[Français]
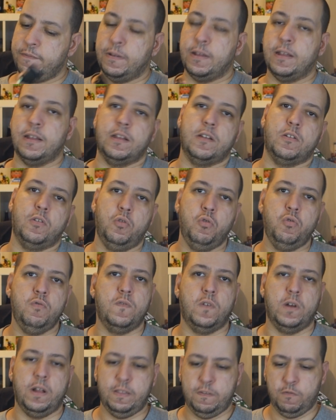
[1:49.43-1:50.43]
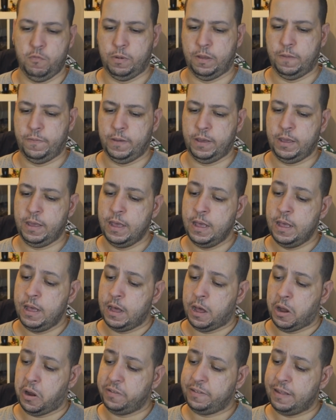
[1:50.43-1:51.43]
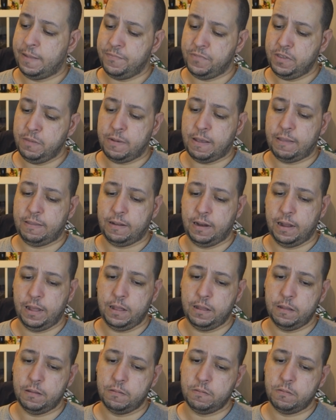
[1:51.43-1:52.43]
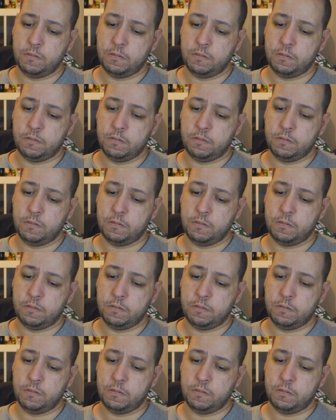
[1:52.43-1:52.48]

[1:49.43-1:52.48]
Enfin, lu vos lettres si vous préférez. Alors, c'est un petit bracelet.